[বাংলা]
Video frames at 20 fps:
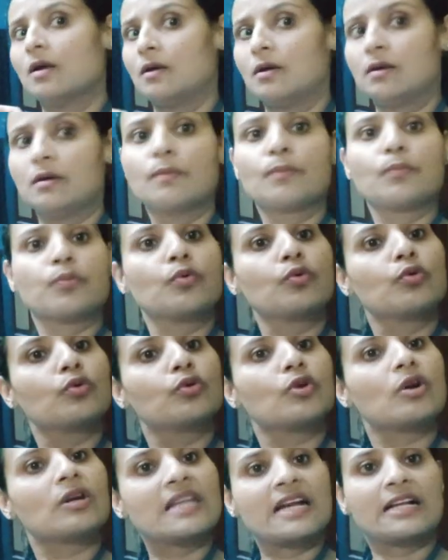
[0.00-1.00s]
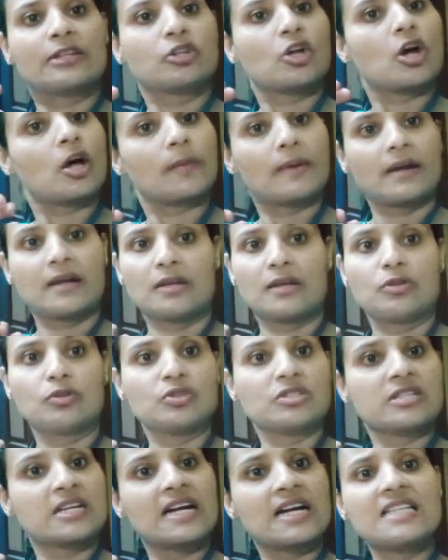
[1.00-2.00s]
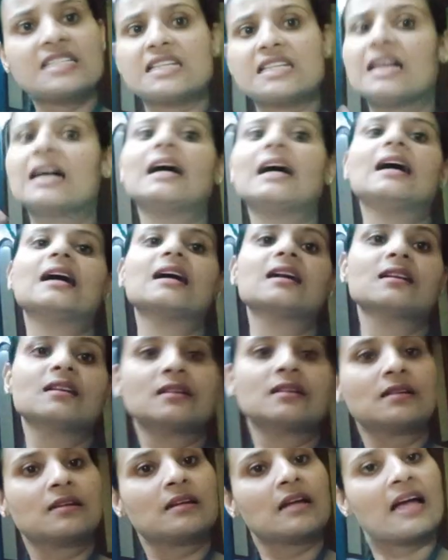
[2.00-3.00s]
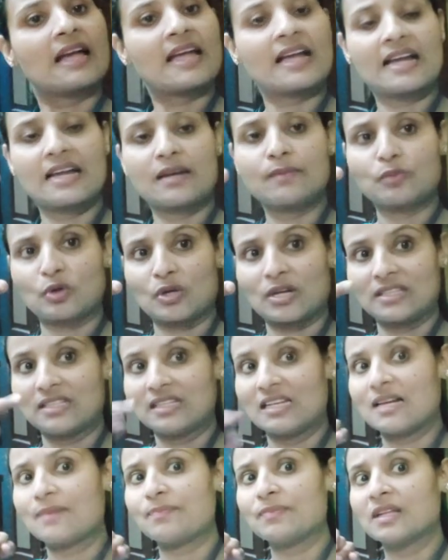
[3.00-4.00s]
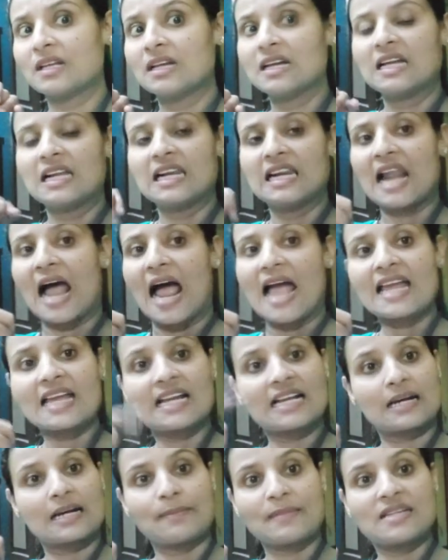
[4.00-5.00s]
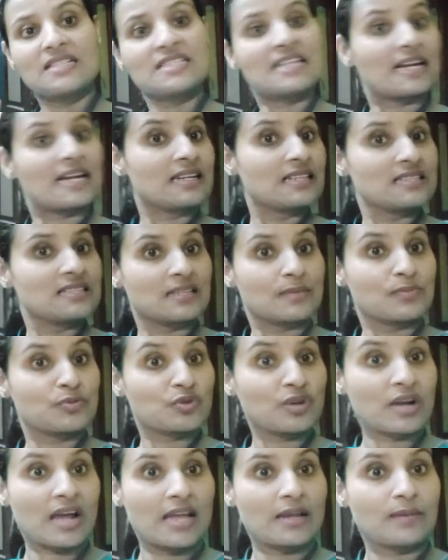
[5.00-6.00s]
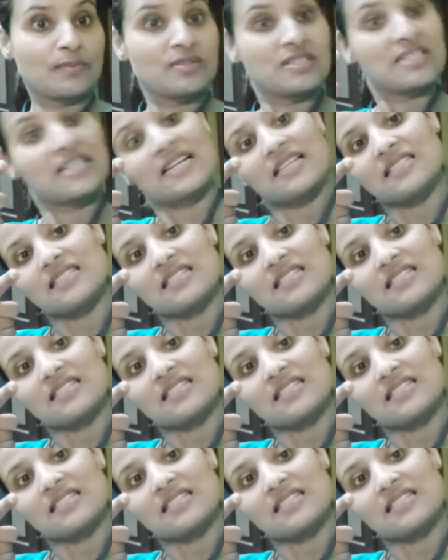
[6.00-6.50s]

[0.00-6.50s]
পুরো দেখতে হবে কিন্তু ঠিক আছে আর এগেন বলে দিলাম লাইক কমেন্ট অ্যান্ড সাবস্ক্রাইব ঠিক আছে